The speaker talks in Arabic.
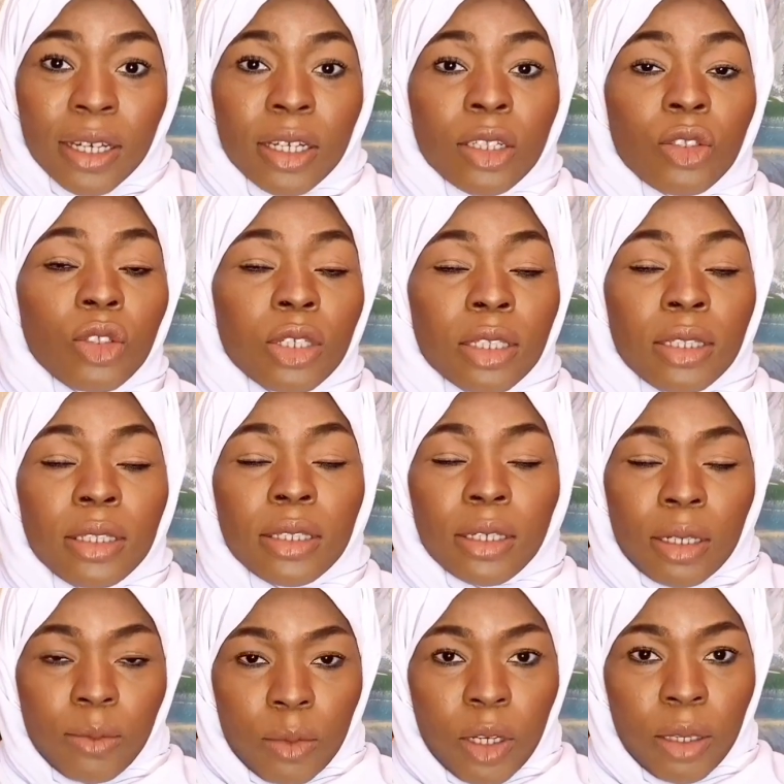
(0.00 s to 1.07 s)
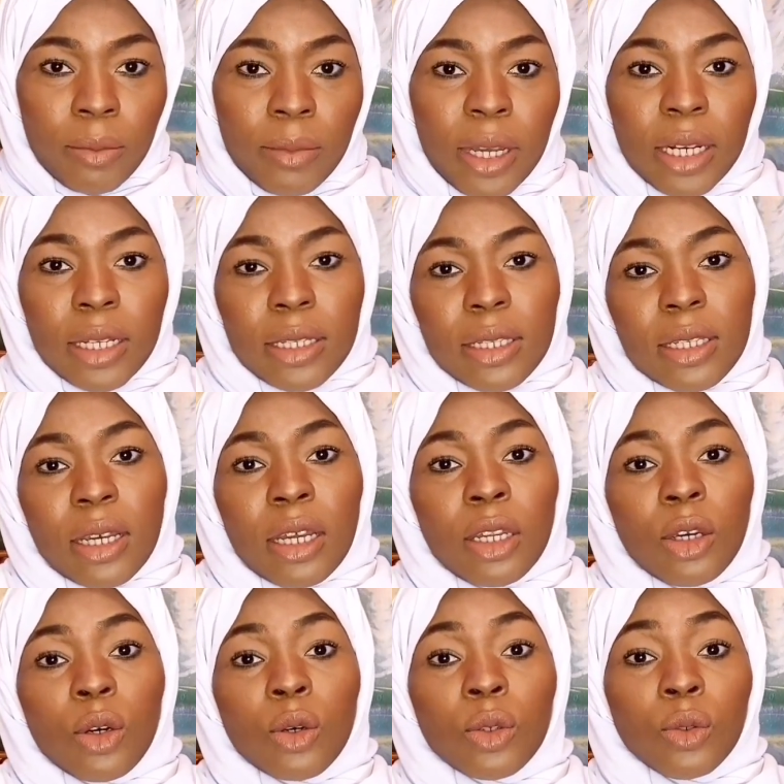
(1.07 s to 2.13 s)
جدا مهم الإنسان
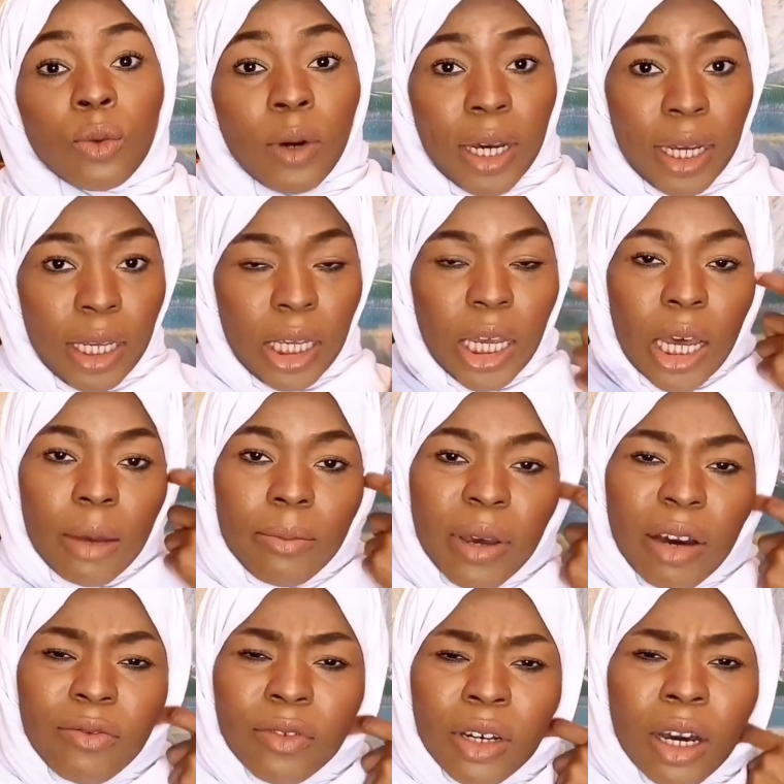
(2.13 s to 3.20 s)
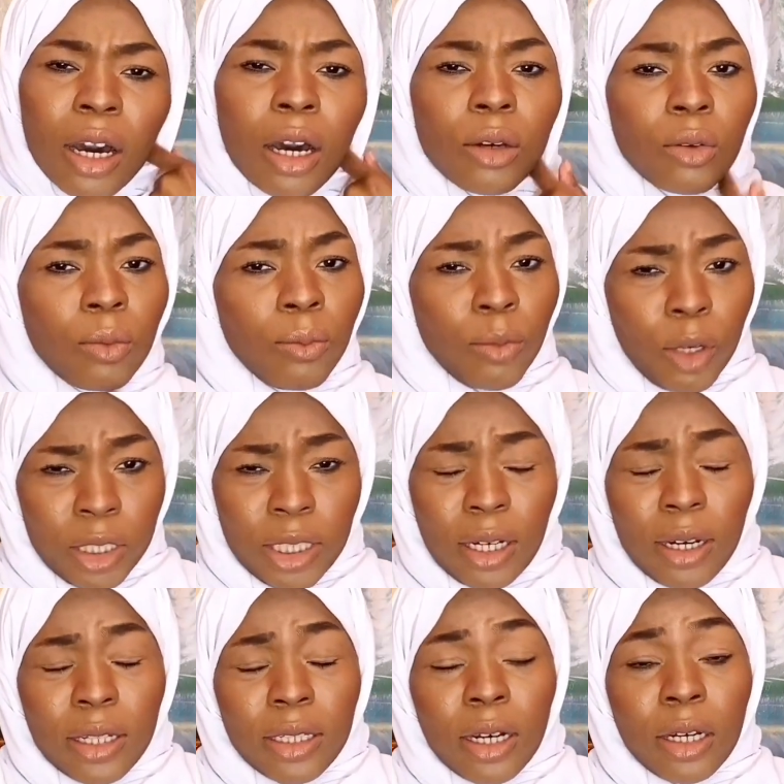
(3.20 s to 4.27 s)
يكون واعي بأفكاره
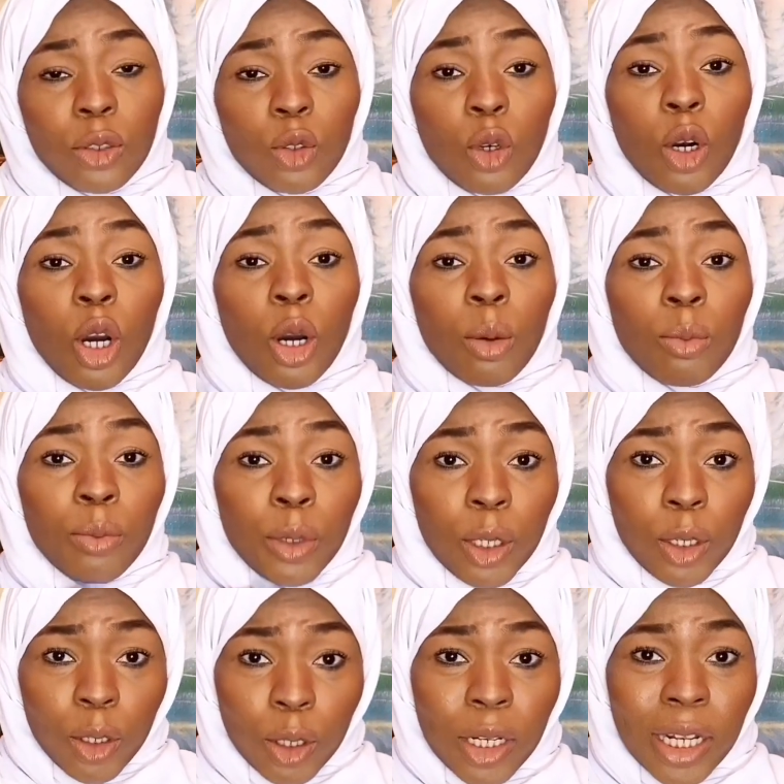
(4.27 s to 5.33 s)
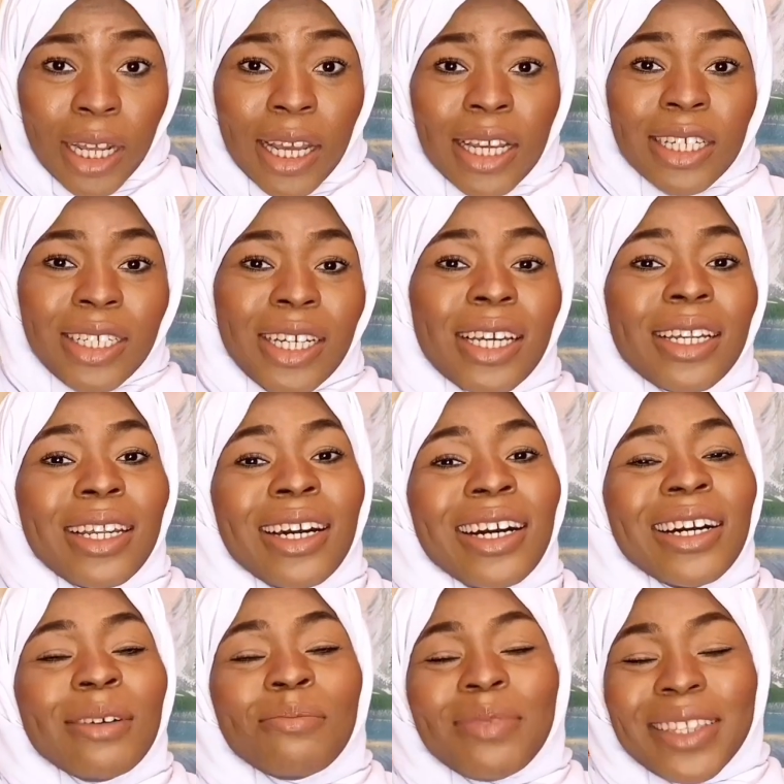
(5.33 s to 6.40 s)
بمعتقداته بكل
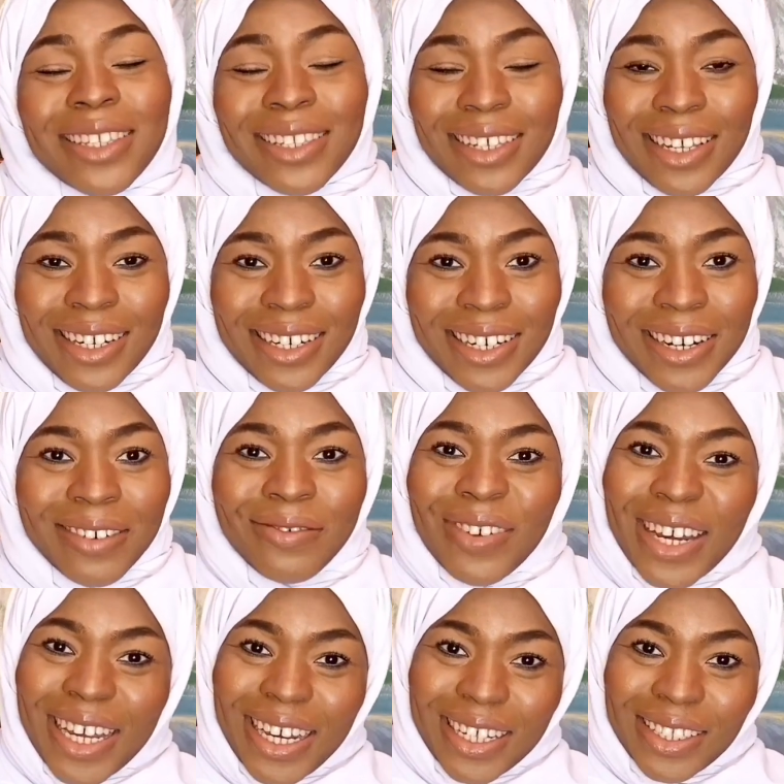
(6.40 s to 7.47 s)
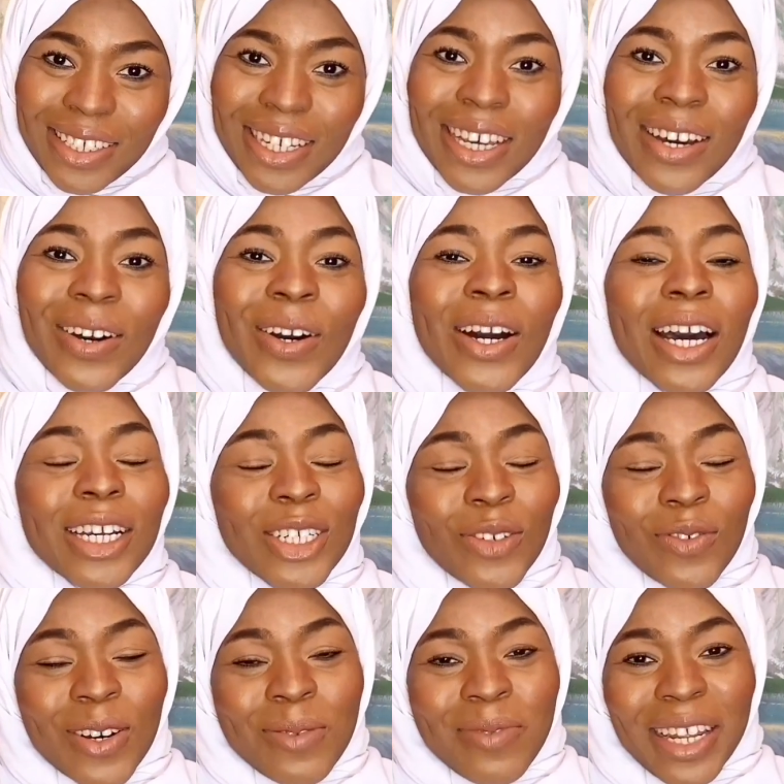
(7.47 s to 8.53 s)
شغلة بتصير في حياتي
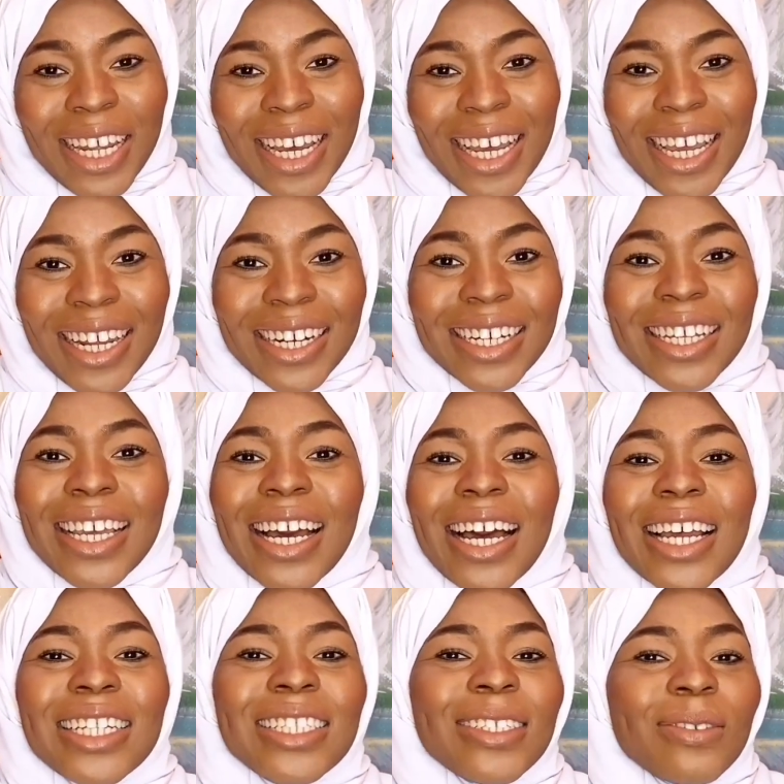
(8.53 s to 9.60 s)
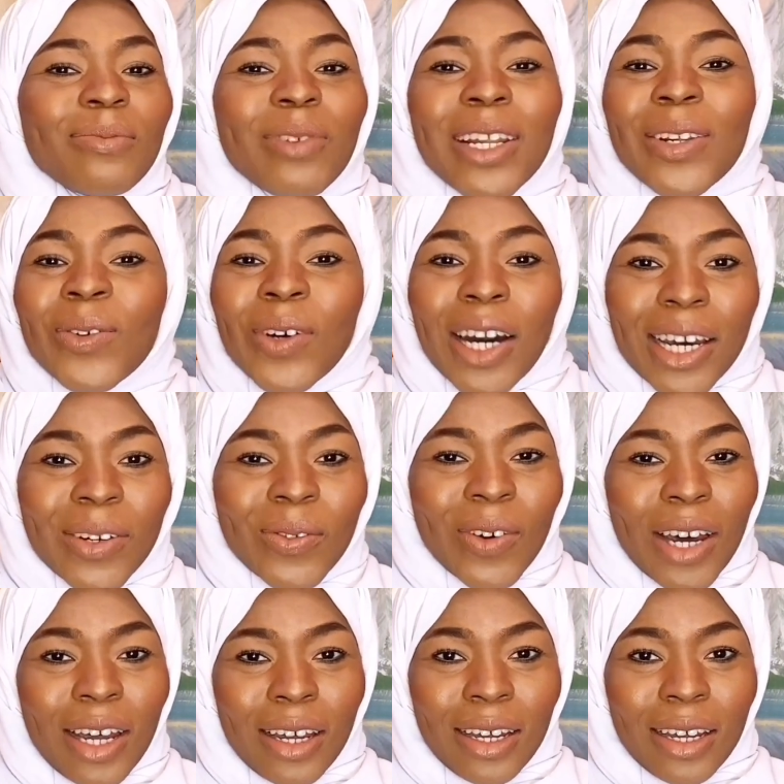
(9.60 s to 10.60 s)
أشوفكم على خير يا أجمل وأروع